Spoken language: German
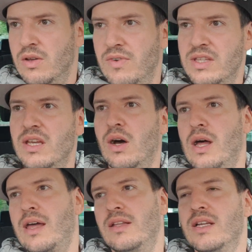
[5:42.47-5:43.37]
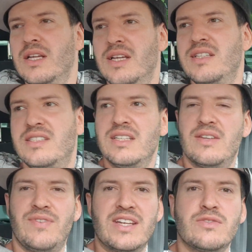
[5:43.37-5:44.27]
Wenn, die, äh, ist ja
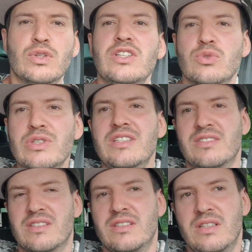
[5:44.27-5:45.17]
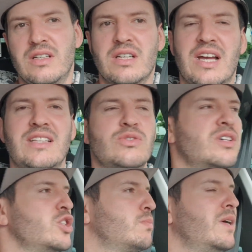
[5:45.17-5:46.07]
dann, wenn es wirklich so ist, kannst du
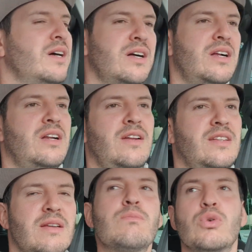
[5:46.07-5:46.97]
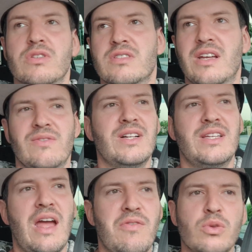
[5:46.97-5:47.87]
ja nicht mal äh, dem böse sein, weil
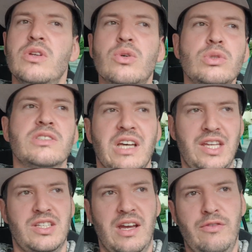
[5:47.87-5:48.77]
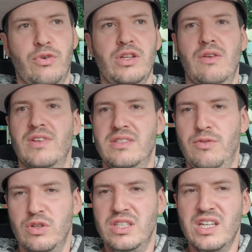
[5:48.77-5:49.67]
die einfach nur ihr gutes Recht einfordern, was ihnen
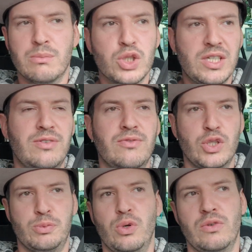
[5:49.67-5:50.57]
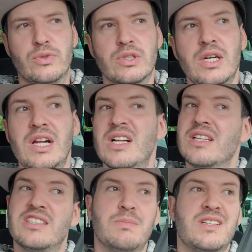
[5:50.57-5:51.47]
von ihrem Chef versprochen wurde.
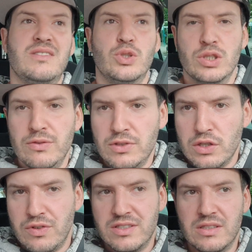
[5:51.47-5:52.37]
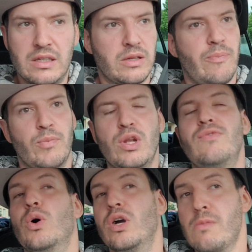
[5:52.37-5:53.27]
Dass man das nicht schriftlich festhält oder
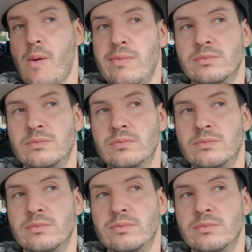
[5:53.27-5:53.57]
wie auch immer.